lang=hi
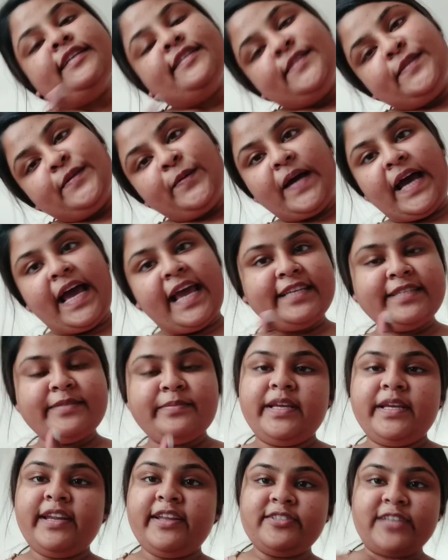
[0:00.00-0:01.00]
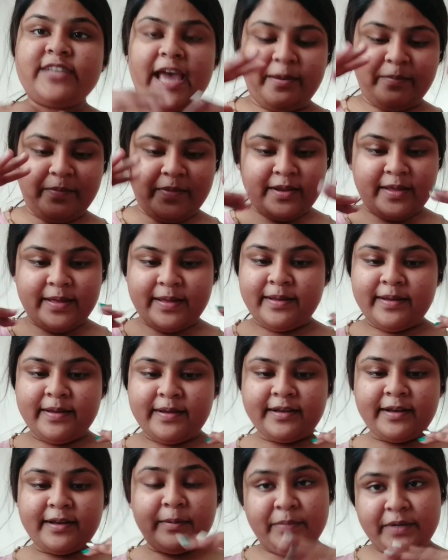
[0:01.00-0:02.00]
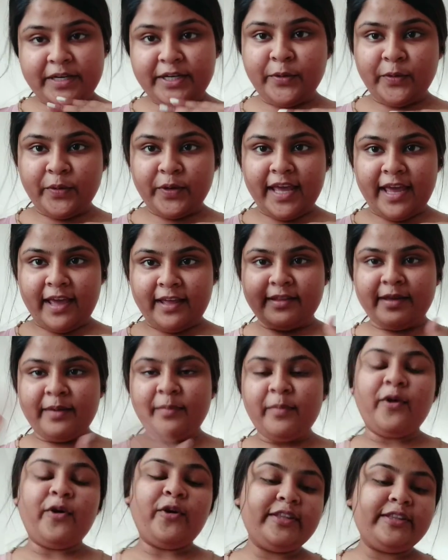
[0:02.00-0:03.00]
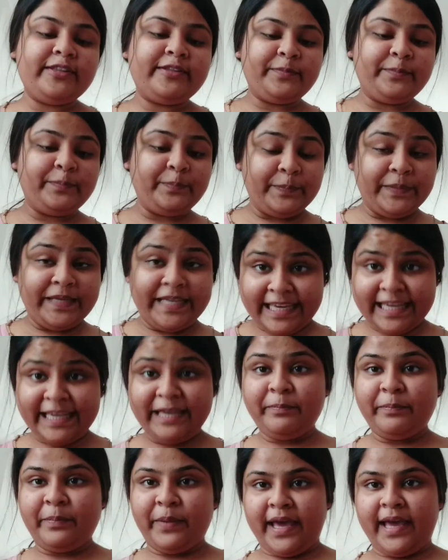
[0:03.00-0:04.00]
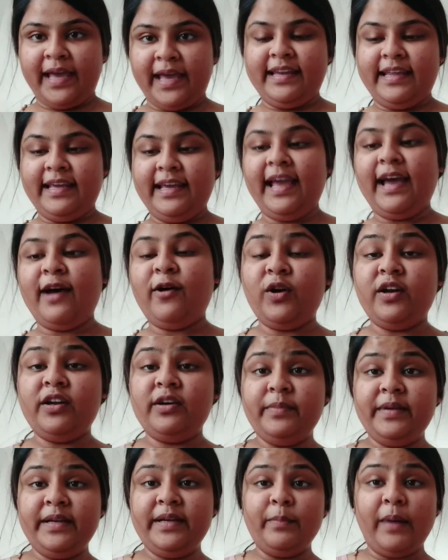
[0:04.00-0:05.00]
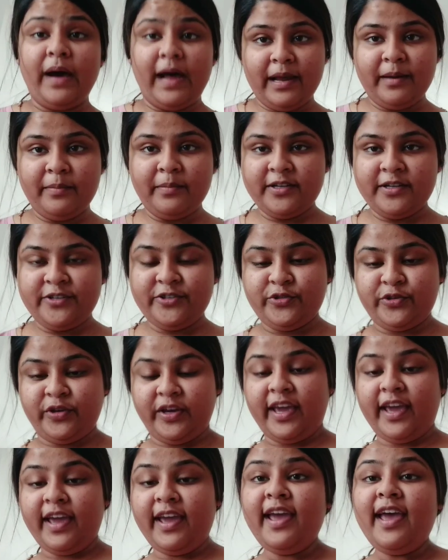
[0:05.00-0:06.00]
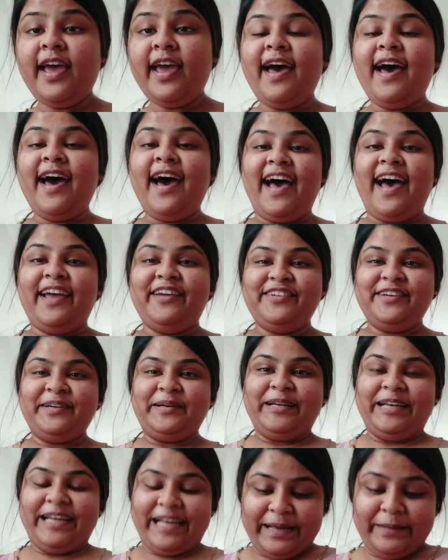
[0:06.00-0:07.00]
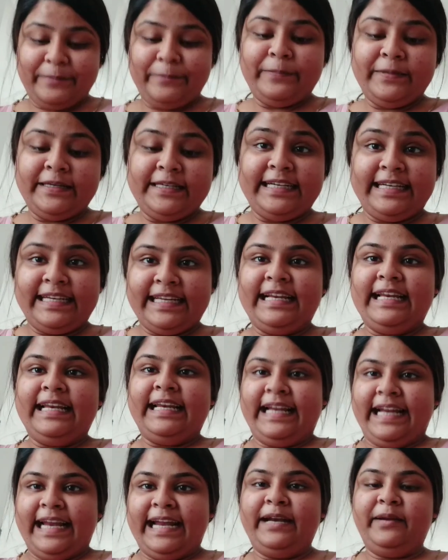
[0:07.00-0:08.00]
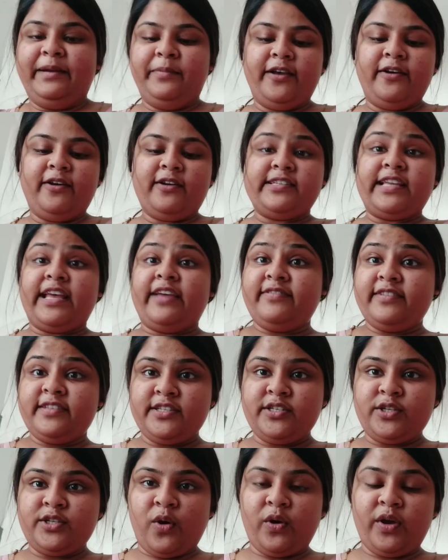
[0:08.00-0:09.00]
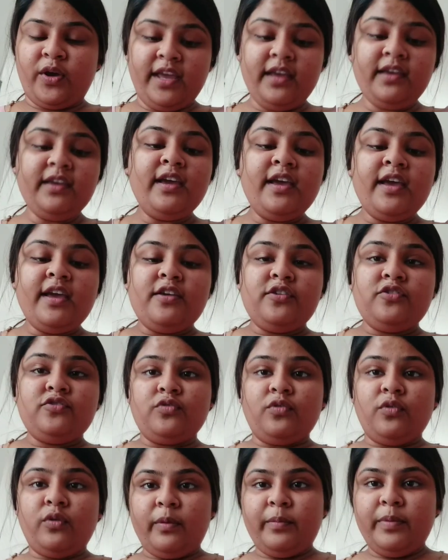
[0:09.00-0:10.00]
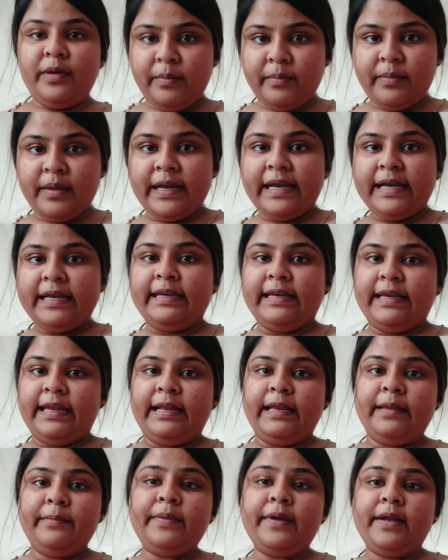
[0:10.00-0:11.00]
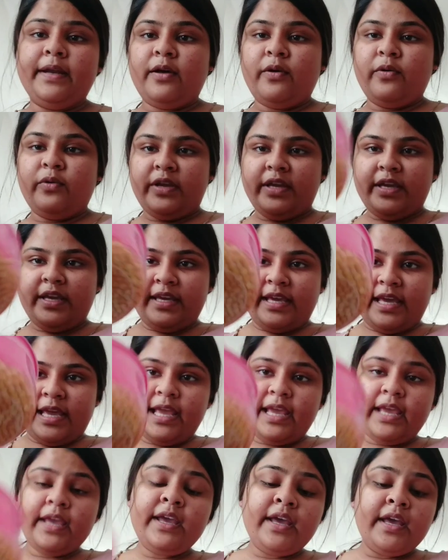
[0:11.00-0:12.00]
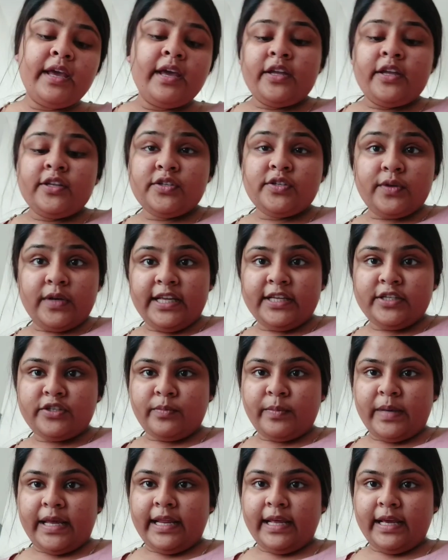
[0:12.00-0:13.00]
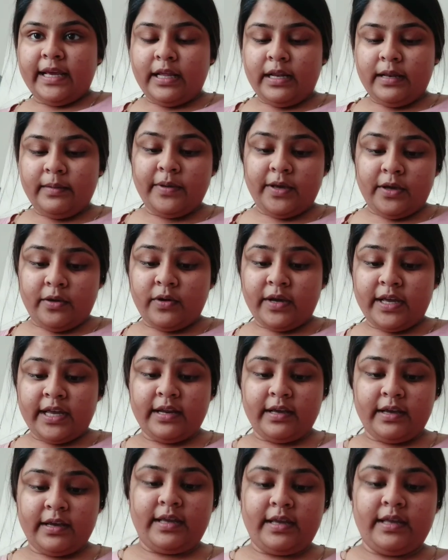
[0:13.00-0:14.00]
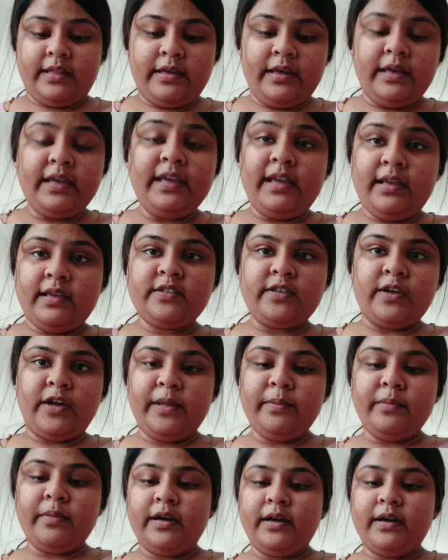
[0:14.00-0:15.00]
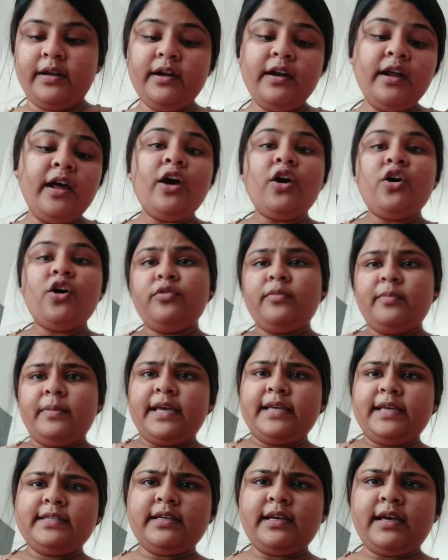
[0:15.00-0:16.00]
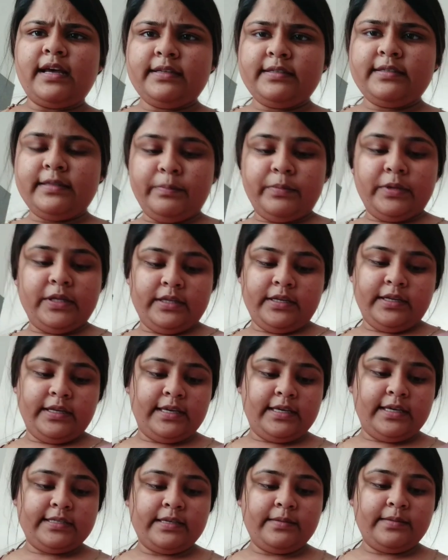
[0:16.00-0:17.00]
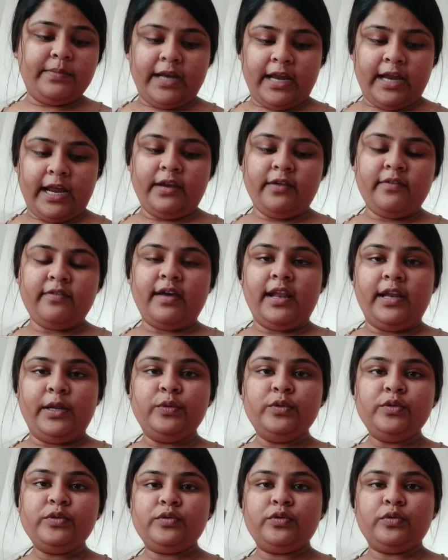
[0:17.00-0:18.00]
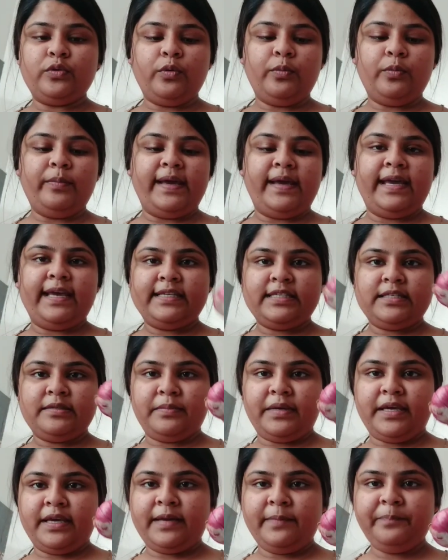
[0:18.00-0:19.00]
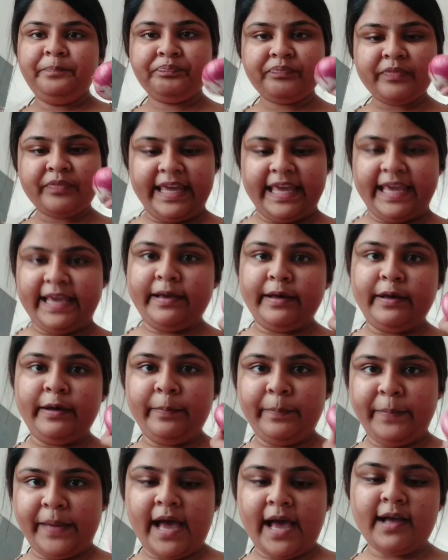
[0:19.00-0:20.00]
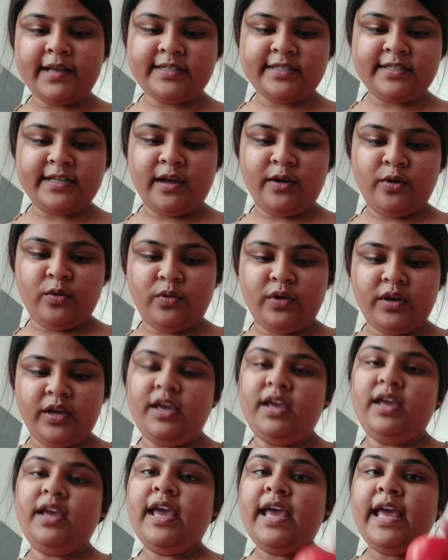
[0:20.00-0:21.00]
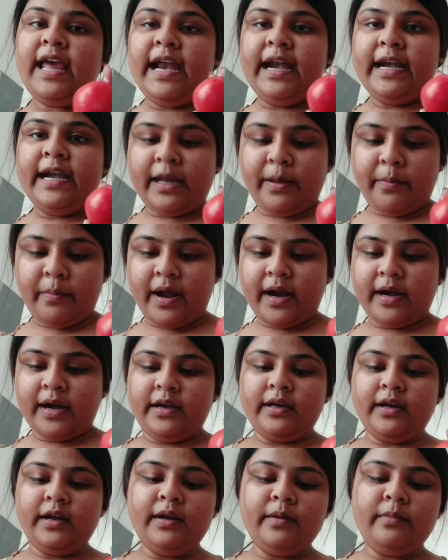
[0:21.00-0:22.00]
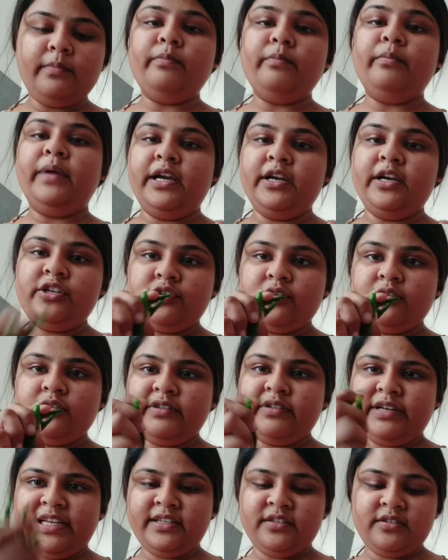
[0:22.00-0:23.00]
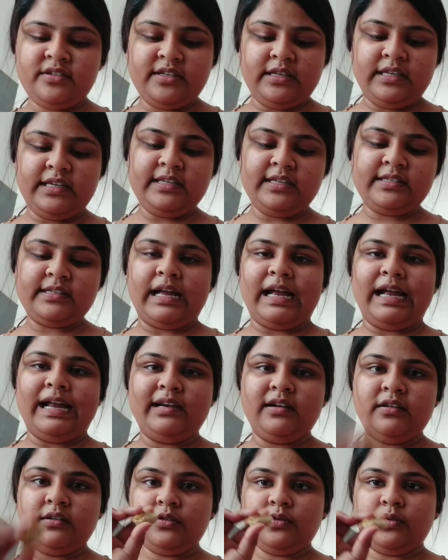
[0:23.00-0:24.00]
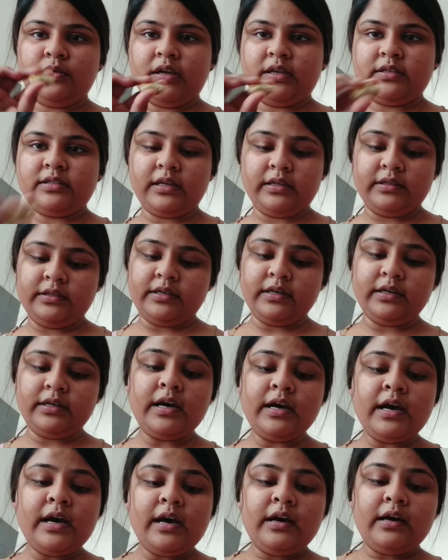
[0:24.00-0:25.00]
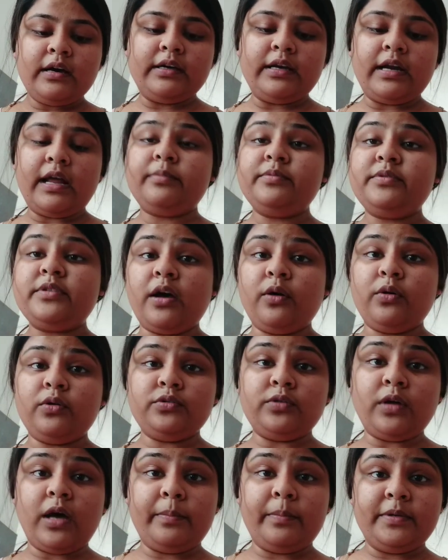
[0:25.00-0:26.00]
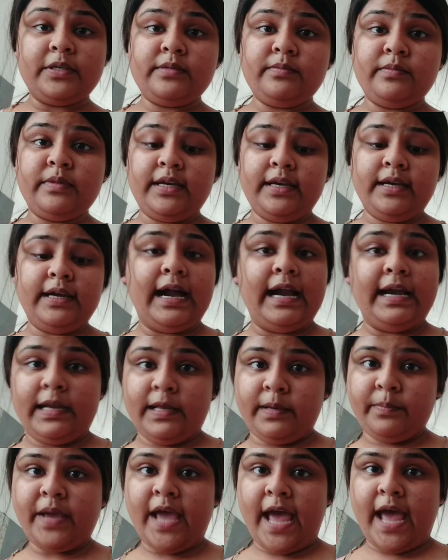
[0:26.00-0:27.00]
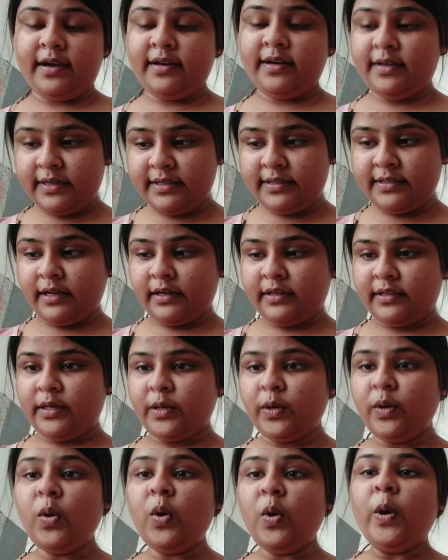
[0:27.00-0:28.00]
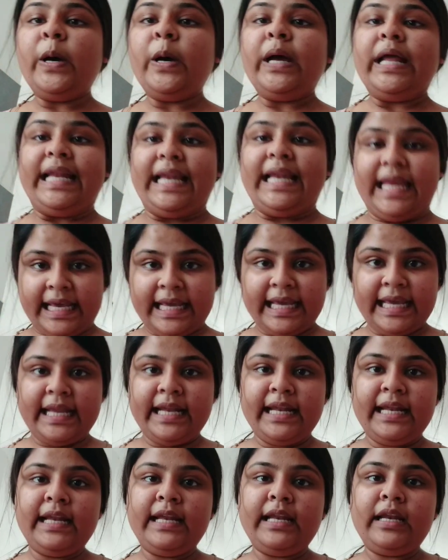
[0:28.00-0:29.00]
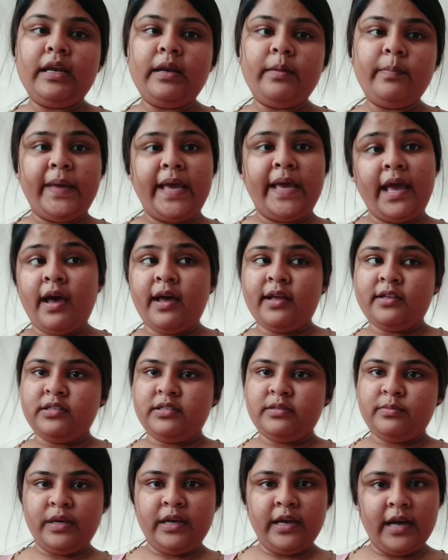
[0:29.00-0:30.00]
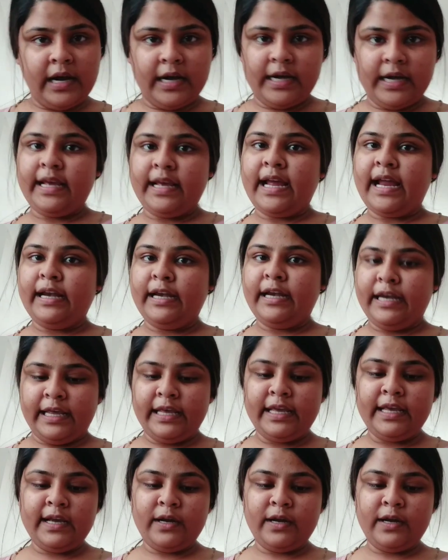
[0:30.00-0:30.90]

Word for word: सो so गाइज मेरा चाय पीना कंप्लीट हो गया था बहुत ही पहले और अभी 12 बज चुके हैं आई एम लिटिल लेट बिकॉज आई वॉज टॉकिंग सो अभी मैं डायरेक्टली बनाऊंगी ये छोले जो मैंने कल भिगो के रखे थे सारे मटर तो मैं इसे आज सिंपल तरीके से बनाने वाली हूँ सो so, मैं इसमें एक प्याज डालूंगी टमाटर मिर्च ग्रीन चिलीज एंड थोड़ा सा अदरक अगर आप चाहो तो आप इसमें गार्लिक भी ऐड कर सकते हो लेकिन मैं आज इसमें गार्लिक ऐड नहीं